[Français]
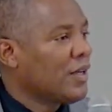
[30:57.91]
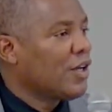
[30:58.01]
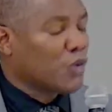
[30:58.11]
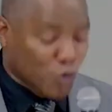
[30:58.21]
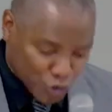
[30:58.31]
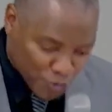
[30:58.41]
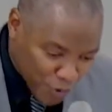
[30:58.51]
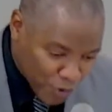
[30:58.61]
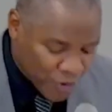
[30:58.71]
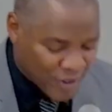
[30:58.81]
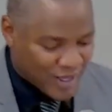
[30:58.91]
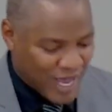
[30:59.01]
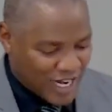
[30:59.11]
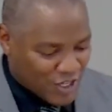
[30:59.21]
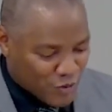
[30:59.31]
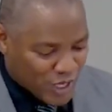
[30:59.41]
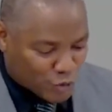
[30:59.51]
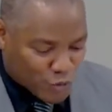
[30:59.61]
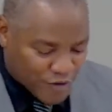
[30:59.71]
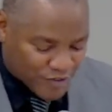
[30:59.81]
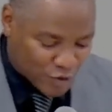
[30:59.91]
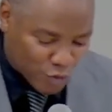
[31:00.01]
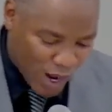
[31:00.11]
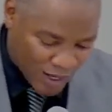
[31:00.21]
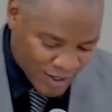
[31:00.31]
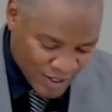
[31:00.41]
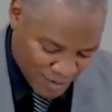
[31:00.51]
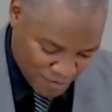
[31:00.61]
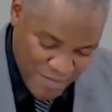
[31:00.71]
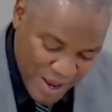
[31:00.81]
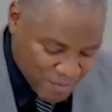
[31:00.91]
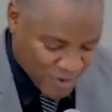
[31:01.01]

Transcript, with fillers: Donc je peux, alléluia, trouver victoire, même